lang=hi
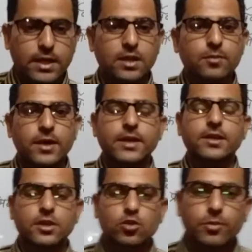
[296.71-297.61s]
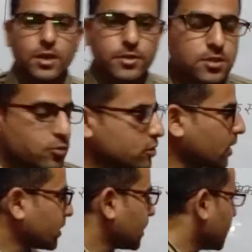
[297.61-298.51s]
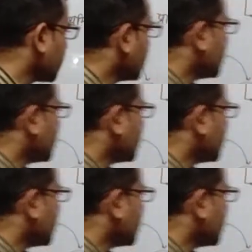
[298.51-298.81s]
एक बार नहीं कईयों बार प्रश्न पूछा गया है